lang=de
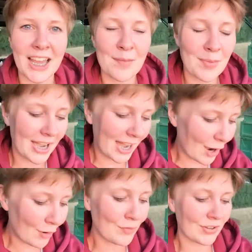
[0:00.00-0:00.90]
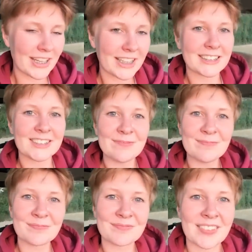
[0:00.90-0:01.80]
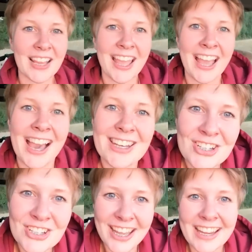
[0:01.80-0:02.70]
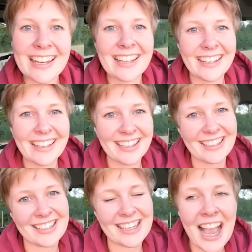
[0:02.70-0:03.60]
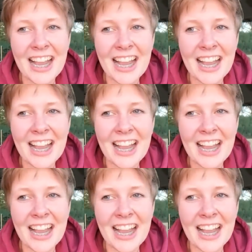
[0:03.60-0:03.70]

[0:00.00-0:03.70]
ja immer aufregende, anstrengende äh,